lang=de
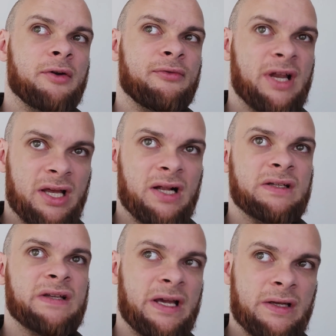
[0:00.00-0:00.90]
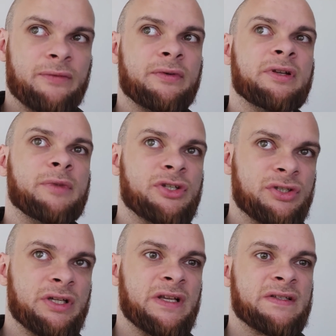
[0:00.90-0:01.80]
weil er halt Teile von den
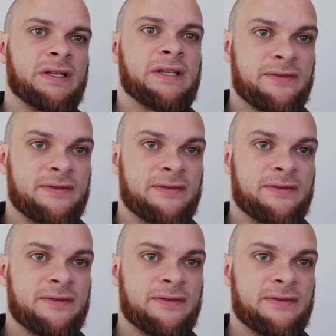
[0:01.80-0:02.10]
Menschen gegessen hat.